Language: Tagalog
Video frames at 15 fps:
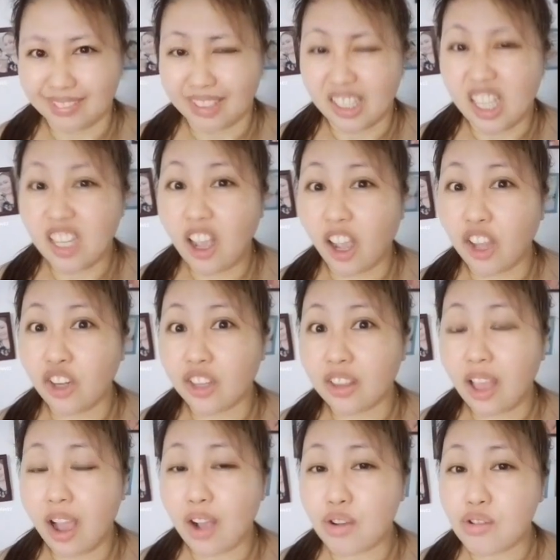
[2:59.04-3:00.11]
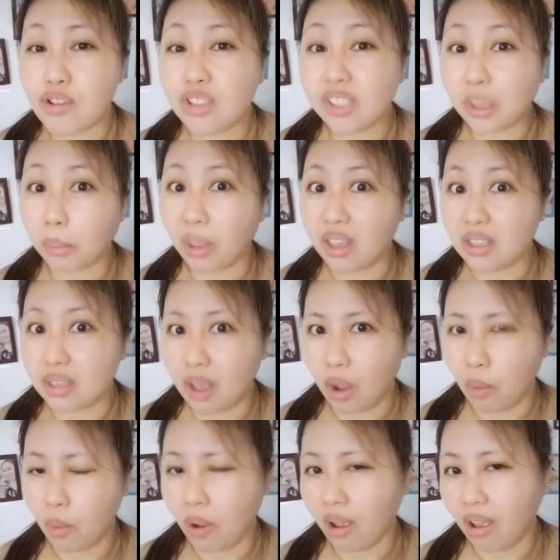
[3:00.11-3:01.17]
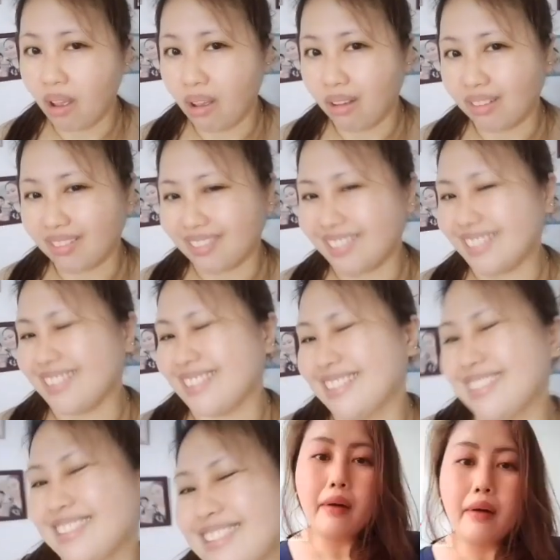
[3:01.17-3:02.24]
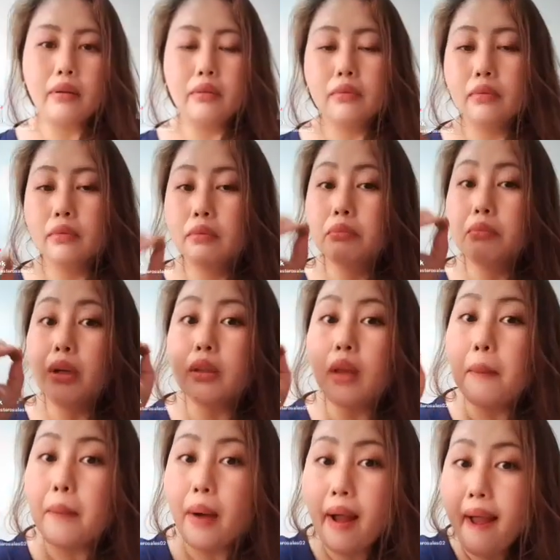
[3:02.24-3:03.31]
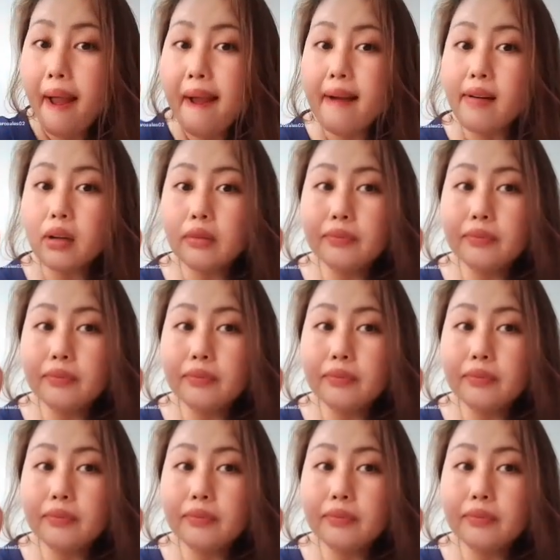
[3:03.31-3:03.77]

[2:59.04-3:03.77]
Hindi nga kayo natakot sa may asawa. Mataba?